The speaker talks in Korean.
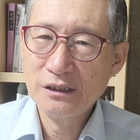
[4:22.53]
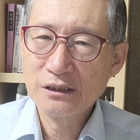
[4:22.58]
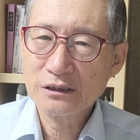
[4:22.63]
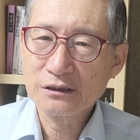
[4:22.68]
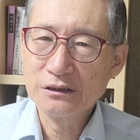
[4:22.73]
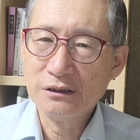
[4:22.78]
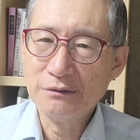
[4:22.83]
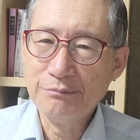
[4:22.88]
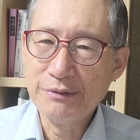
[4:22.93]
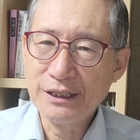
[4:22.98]

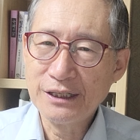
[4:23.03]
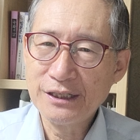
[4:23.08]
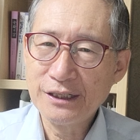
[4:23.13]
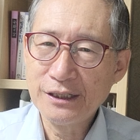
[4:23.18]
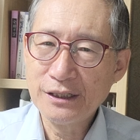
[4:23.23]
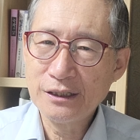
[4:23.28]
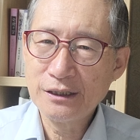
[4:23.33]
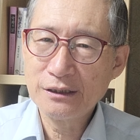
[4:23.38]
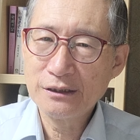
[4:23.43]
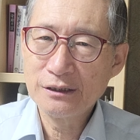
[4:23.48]
그
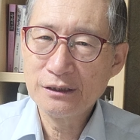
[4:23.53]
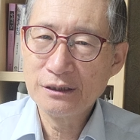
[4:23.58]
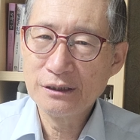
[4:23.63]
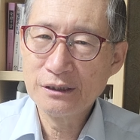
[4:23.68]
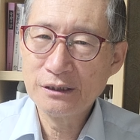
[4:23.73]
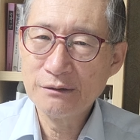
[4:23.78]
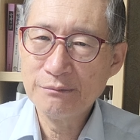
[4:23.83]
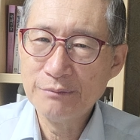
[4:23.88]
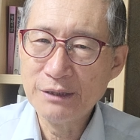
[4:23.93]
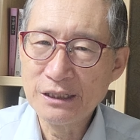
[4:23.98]

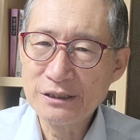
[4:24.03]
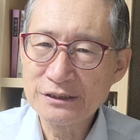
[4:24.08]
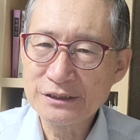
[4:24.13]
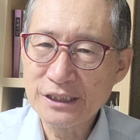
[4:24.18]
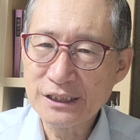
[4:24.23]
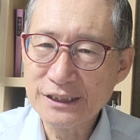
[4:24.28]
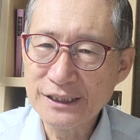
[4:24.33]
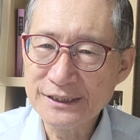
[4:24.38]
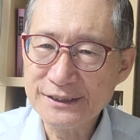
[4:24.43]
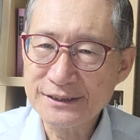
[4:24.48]
메르
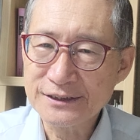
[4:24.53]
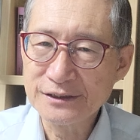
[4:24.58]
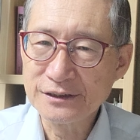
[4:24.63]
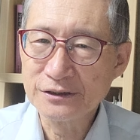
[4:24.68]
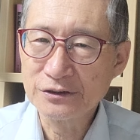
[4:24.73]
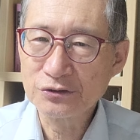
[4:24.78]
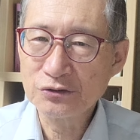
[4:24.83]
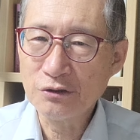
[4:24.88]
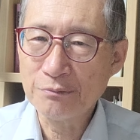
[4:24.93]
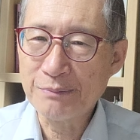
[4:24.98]

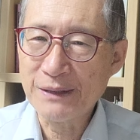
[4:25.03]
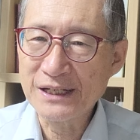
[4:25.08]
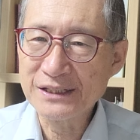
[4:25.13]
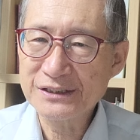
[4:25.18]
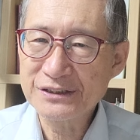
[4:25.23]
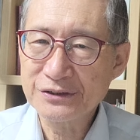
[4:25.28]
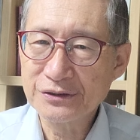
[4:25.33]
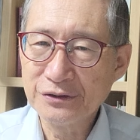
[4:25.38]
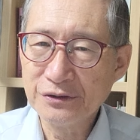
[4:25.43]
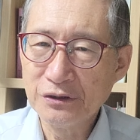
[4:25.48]
메르세데스 또
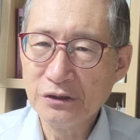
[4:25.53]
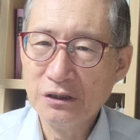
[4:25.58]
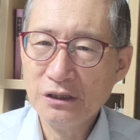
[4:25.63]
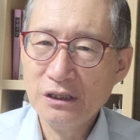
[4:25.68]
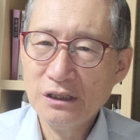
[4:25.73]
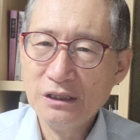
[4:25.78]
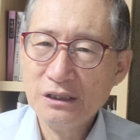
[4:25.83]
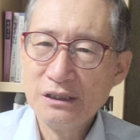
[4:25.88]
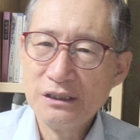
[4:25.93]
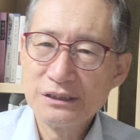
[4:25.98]
벤츠도
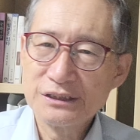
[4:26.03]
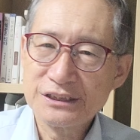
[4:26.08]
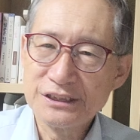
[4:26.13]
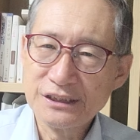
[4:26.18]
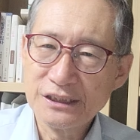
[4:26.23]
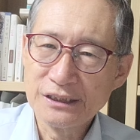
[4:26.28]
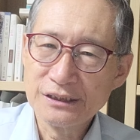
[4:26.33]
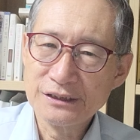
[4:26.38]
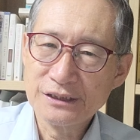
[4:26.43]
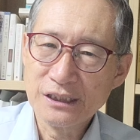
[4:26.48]

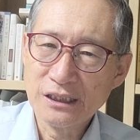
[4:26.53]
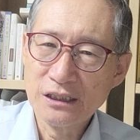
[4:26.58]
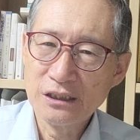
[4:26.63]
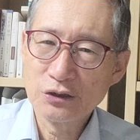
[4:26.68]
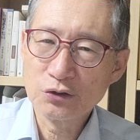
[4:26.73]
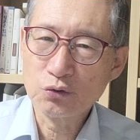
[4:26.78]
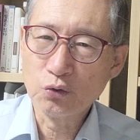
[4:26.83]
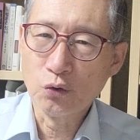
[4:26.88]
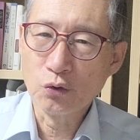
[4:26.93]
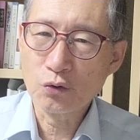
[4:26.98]

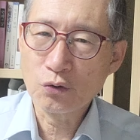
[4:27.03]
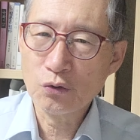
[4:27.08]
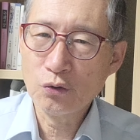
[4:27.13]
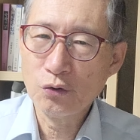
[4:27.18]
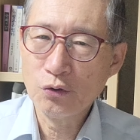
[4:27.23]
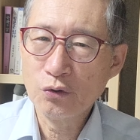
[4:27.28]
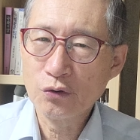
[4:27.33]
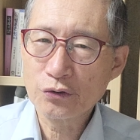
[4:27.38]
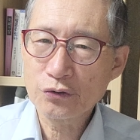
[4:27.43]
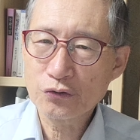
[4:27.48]
지난달
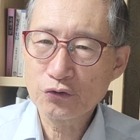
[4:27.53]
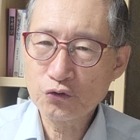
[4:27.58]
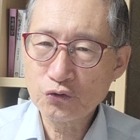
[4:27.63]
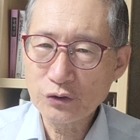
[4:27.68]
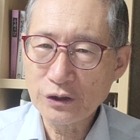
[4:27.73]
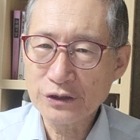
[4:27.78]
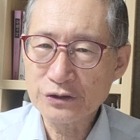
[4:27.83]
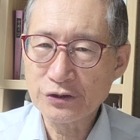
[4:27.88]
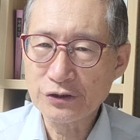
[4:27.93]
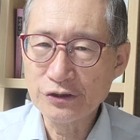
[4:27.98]
도로
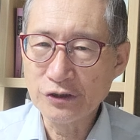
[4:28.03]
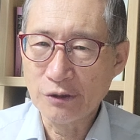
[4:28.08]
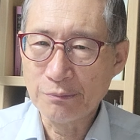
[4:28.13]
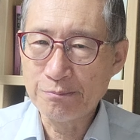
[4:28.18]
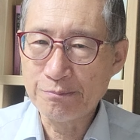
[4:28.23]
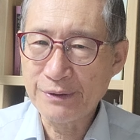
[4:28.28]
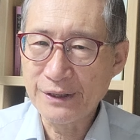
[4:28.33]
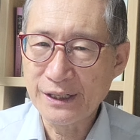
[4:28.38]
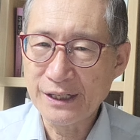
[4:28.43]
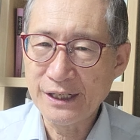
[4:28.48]
휴게소
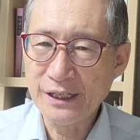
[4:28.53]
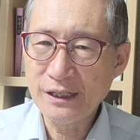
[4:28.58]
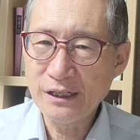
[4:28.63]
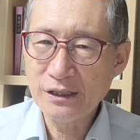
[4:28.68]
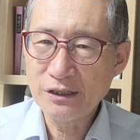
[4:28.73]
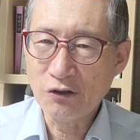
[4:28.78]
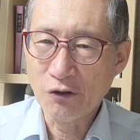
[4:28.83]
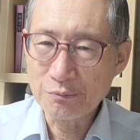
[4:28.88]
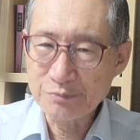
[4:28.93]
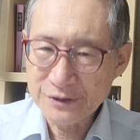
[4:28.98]
옆에
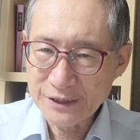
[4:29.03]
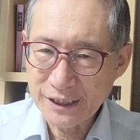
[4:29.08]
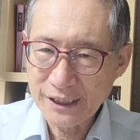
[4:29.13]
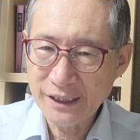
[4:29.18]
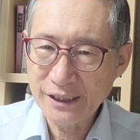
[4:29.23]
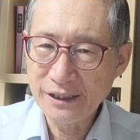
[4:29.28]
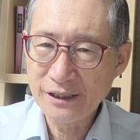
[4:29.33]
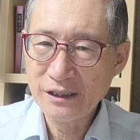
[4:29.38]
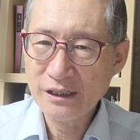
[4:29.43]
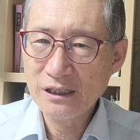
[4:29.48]

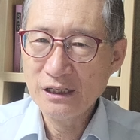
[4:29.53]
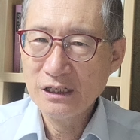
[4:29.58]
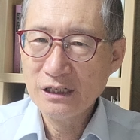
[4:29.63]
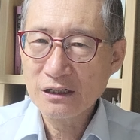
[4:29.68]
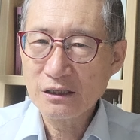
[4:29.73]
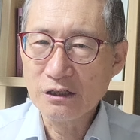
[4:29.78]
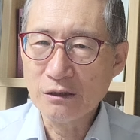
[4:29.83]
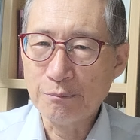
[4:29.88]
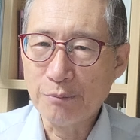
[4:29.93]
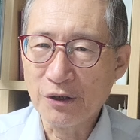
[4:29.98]
업체
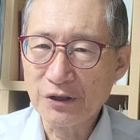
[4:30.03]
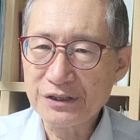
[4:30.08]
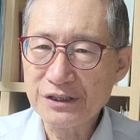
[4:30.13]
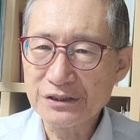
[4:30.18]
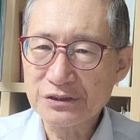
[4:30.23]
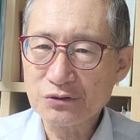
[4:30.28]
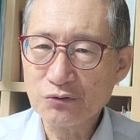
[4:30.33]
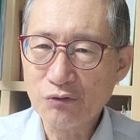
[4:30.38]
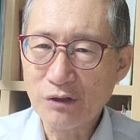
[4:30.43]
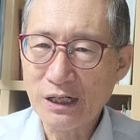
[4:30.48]
그
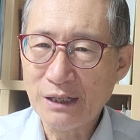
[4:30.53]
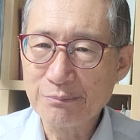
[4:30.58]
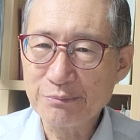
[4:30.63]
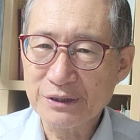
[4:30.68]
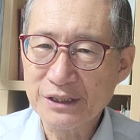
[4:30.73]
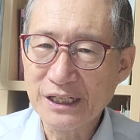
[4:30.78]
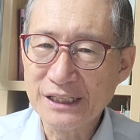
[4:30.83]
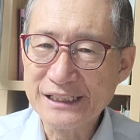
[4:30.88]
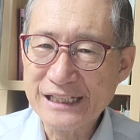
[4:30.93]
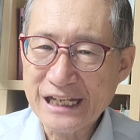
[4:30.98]
버킷스와
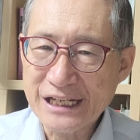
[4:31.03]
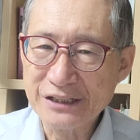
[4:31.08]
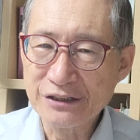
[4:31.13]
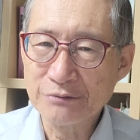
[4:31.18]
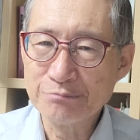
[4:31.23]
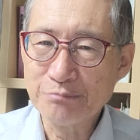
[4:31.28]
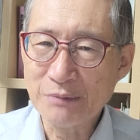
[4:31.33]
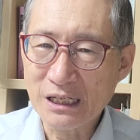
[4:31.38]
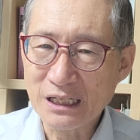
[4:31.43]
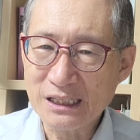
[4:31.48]
함께
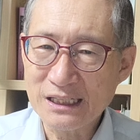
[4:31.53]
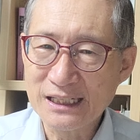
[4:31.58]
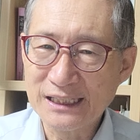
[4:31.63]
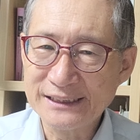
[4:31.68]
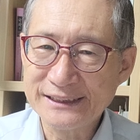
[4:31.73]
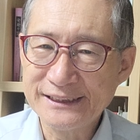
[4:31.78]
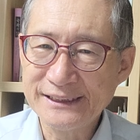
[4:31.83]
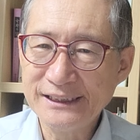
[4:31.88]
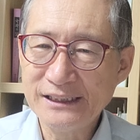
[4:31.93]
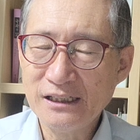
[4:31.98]
내년
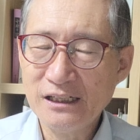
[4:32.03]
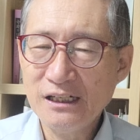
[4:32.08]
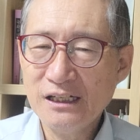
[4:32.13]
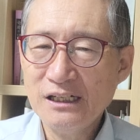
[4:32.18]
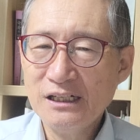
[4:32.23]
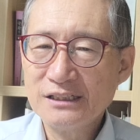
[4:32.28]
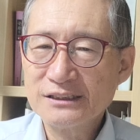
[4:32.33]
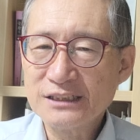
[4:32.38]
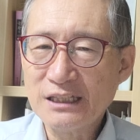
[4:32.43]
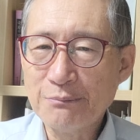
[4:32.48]
말까지
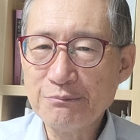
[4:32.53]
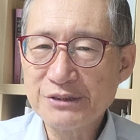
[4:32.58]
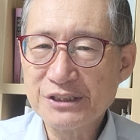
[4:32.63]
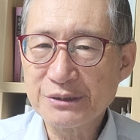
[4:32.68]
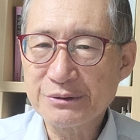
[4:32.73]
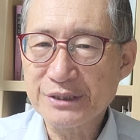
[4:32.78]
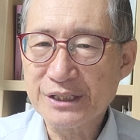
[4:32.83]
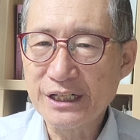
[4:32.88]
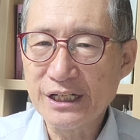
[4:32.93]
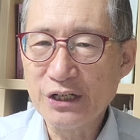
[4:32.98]

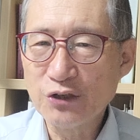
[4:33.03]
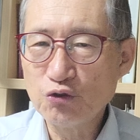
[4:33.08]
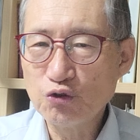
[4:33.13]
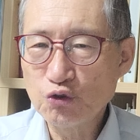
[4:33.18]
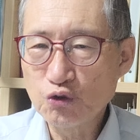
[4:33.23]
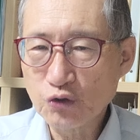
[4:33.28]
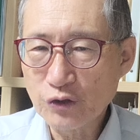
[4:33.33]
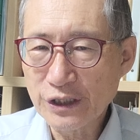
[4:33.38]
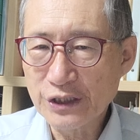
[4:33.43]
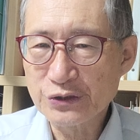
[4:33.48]
30개
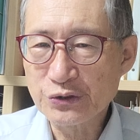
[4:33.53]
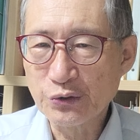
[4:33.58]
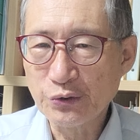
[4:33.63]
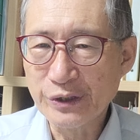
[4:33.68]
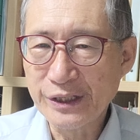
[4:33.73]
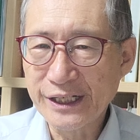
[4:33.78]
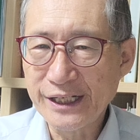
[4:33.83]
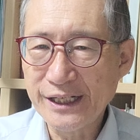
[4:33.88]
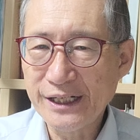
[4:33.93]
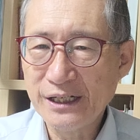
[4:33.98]

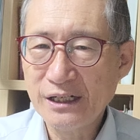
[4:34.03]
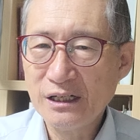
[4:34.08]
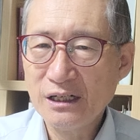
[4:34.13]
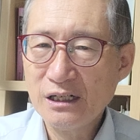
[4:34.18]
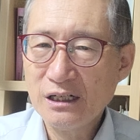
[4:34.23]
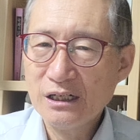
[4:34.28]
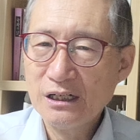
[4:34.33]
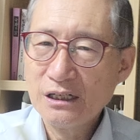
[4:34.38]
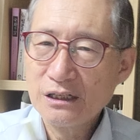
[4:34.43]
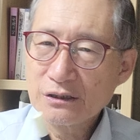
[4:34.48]
휴게소에
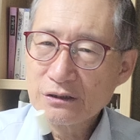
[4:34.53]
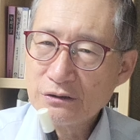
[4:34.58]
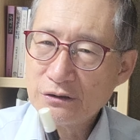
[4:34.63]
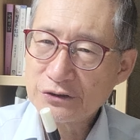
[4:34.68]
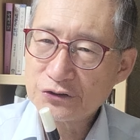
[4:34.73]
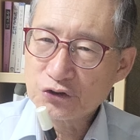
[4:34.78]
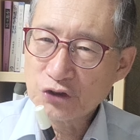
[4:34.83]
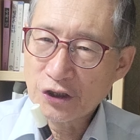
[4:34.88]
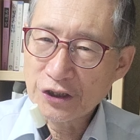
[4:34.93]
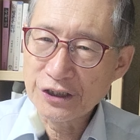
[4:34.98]

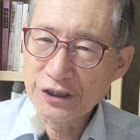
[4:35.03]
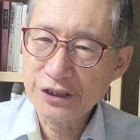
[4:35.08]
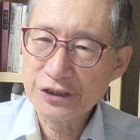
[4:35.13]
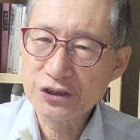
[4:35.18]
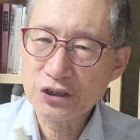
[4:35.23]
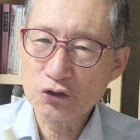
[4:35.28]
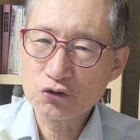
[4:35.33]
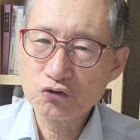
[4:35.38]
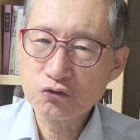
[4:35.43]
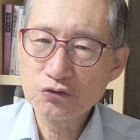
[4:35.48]
그
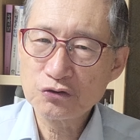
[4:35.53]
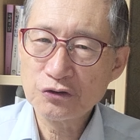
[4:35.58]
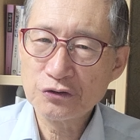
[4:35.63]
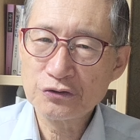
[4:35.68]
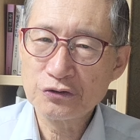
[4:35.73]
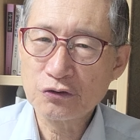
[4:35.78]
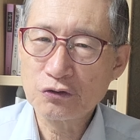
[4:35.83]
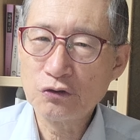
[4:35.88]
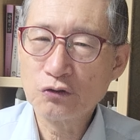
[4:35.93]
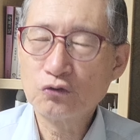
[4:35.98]
전기차
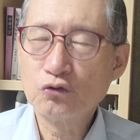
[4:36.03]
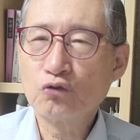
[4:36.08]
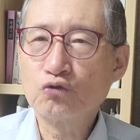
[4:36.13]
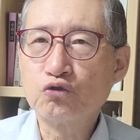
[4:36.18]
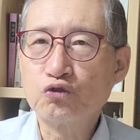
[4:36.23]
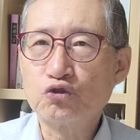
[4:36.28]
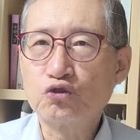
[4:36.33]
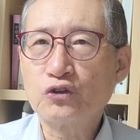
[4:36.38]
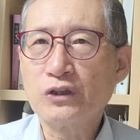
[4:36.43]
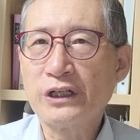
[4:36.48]
충전소를 또
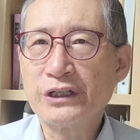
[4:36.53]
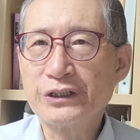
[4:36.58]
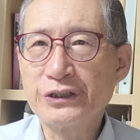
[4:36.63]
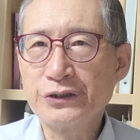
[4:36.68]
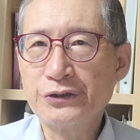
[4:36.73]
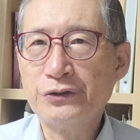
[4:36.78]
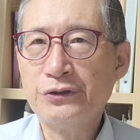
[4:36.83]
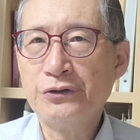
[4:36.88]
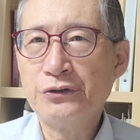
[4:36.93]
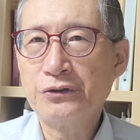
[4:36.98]

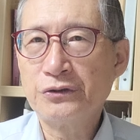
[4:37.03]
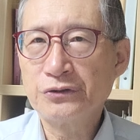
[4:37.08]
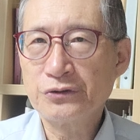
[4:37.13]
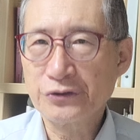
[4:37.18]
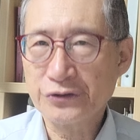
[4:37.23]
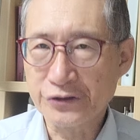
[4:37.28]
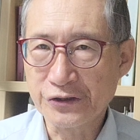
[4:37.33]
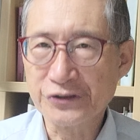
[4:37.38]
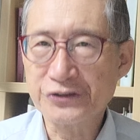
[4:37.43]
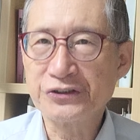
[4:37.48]
구축하기로 또
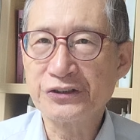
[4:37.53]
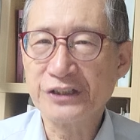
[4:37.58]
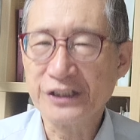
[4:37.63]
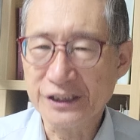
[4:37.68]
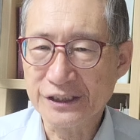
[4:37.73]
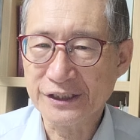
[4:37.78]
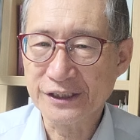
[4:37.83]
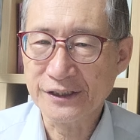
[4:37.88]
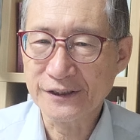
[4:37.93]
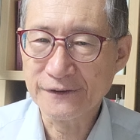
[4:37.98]

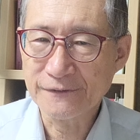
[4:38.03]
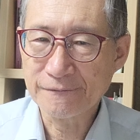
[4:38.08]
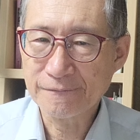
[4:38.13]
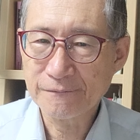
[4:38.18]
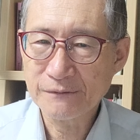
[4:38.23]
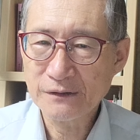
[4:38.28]
결정했다.